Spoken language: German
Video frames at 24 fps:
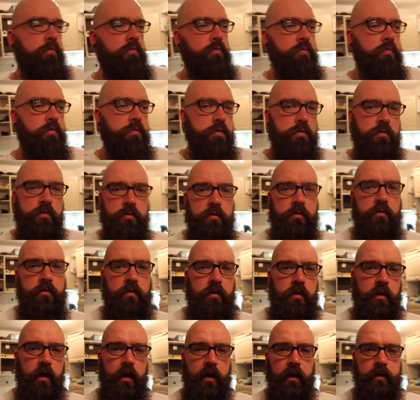nur so ein
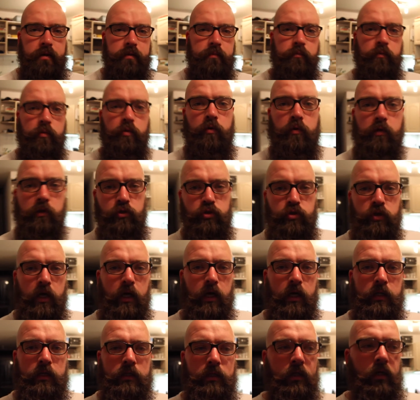altmodischer
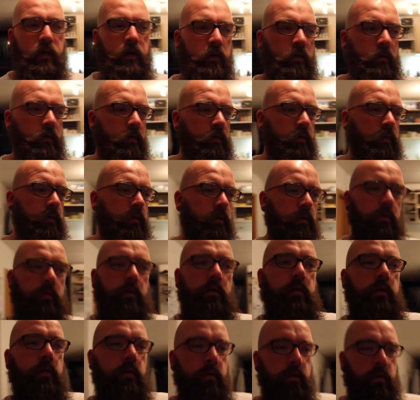alter
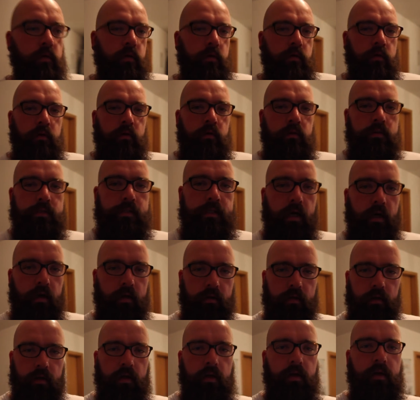Sack.